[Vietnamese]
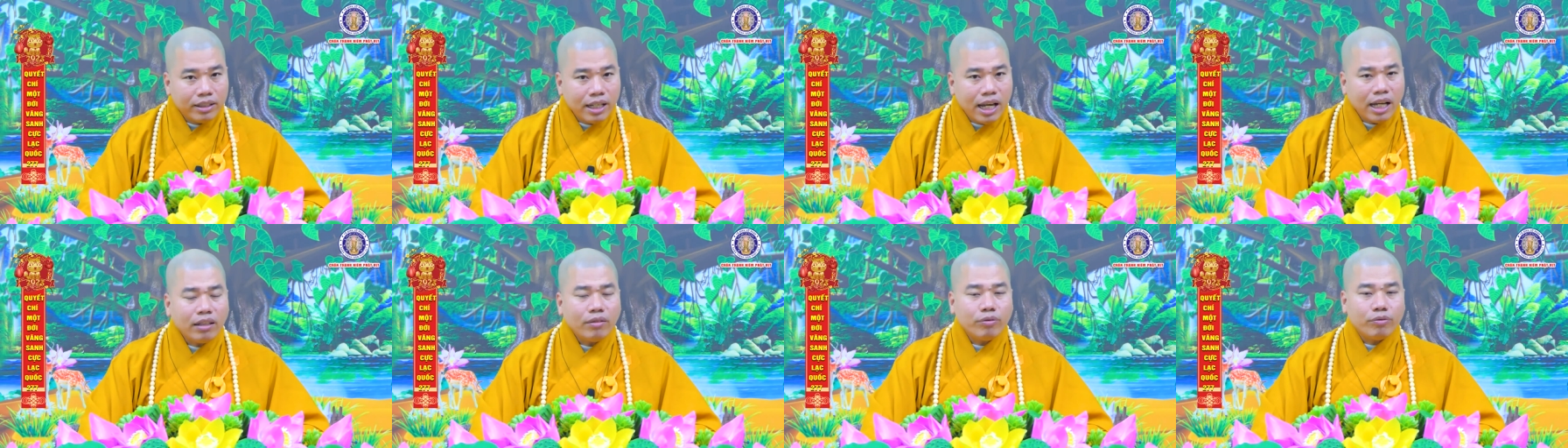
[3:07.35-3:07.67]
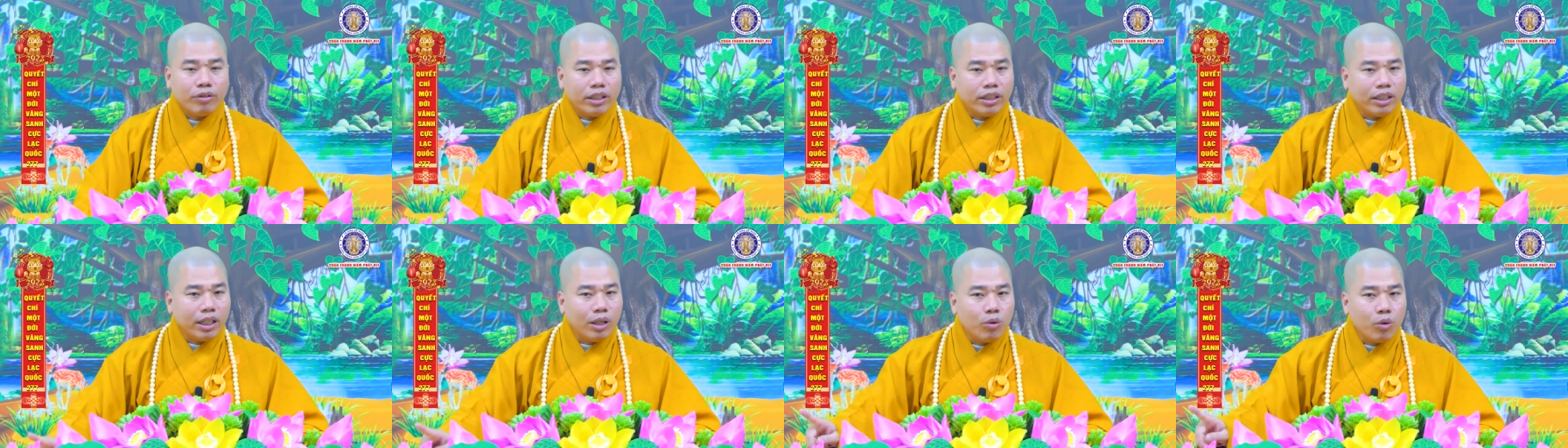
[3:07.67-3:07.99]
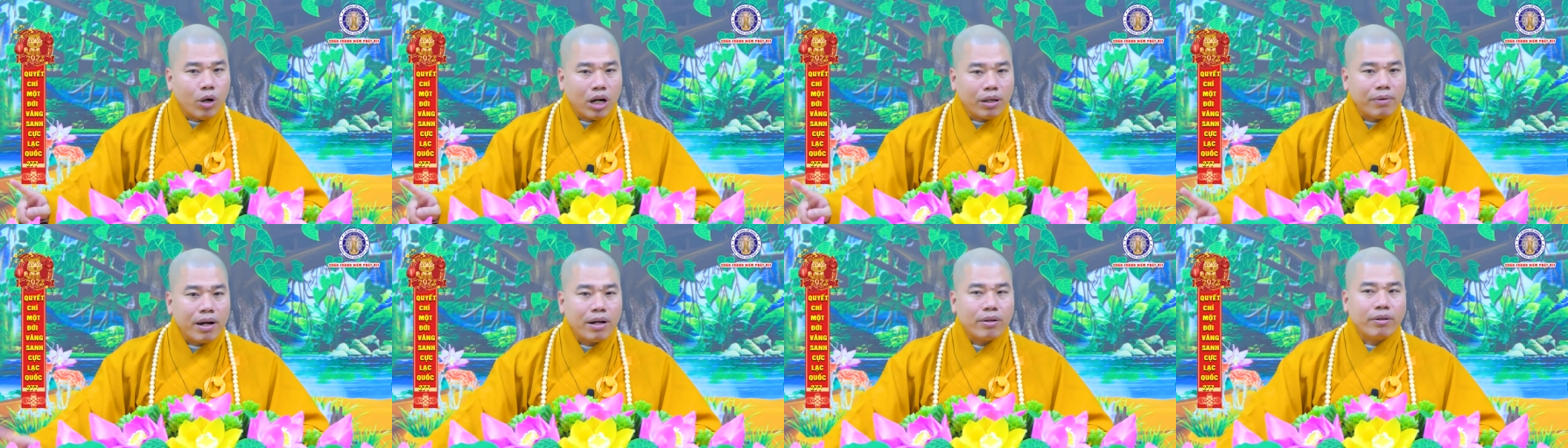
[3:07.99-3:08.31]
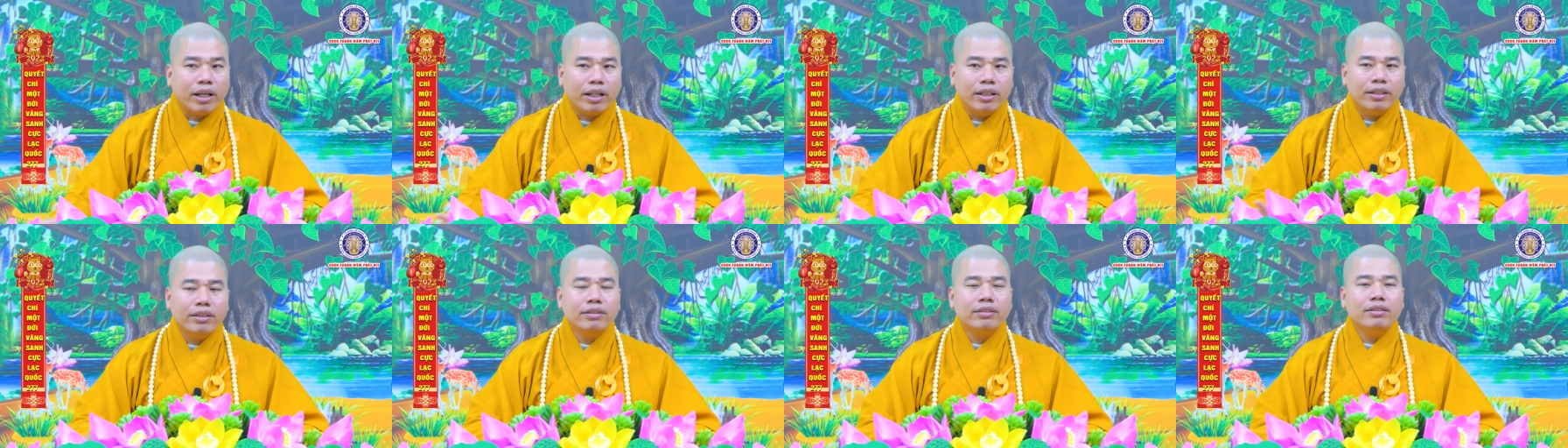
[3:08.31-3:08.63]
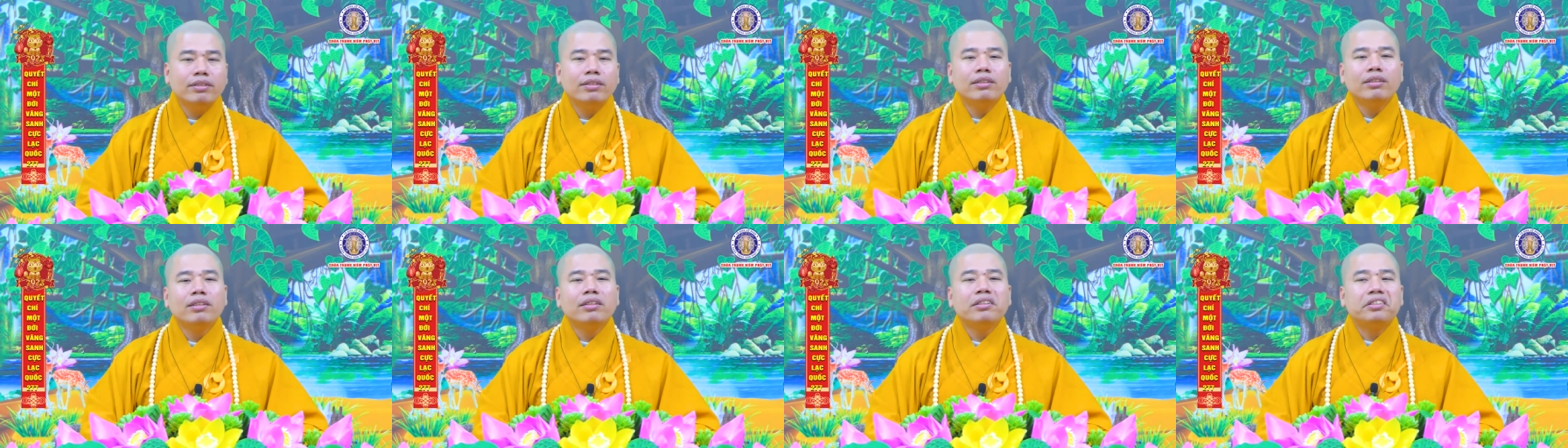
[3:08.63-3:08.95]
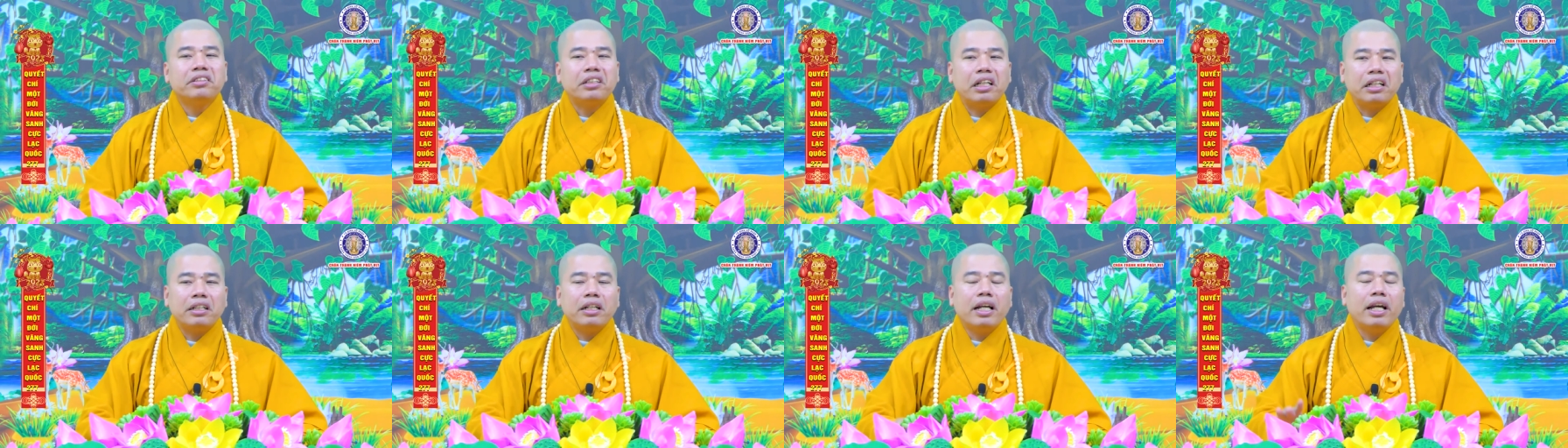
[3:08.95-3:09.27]
chết phải chịu quả báo này
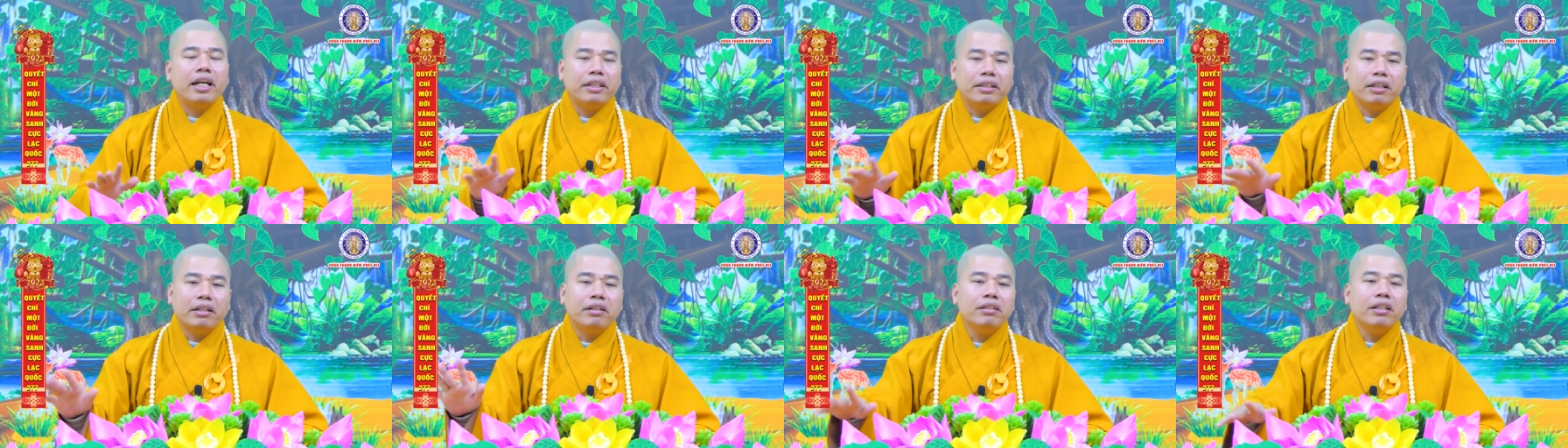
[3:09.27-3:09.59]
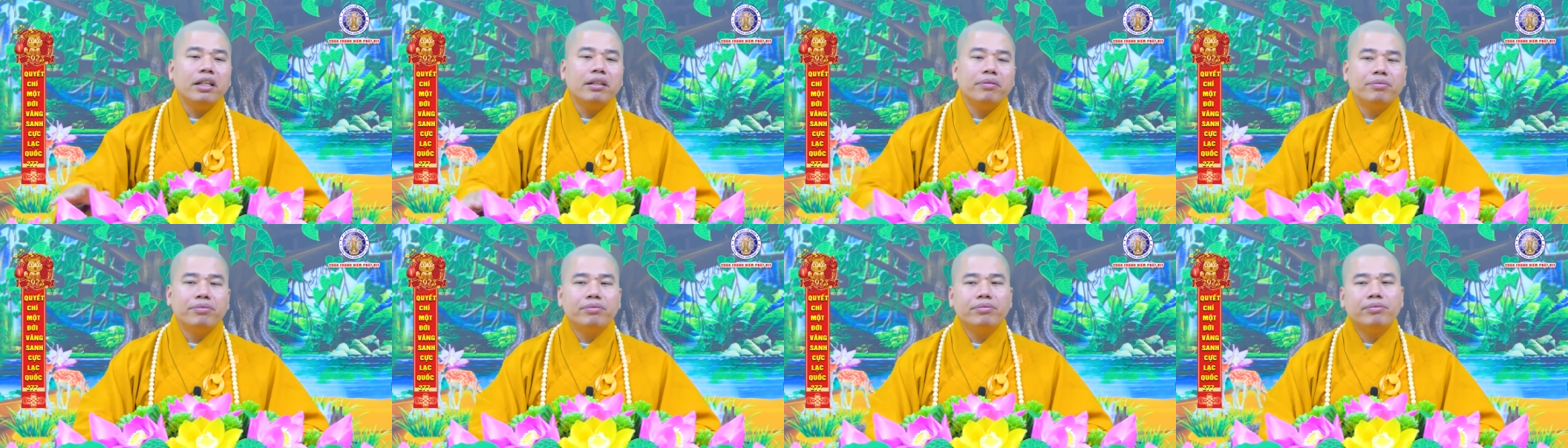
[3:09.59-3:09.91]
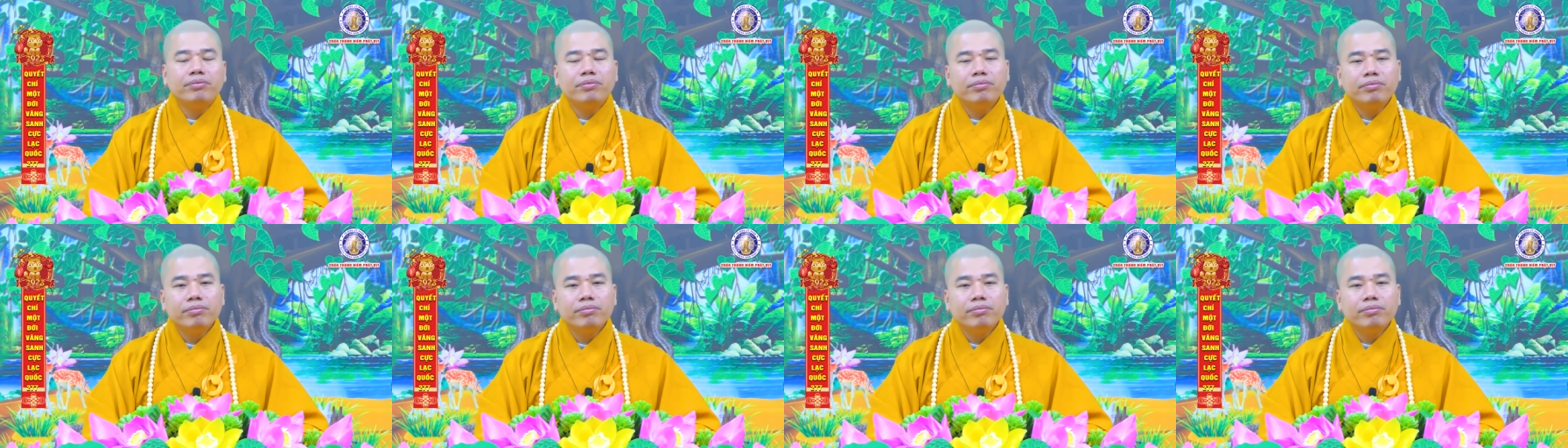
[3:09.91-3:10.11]
sanh nghề tử nghiệp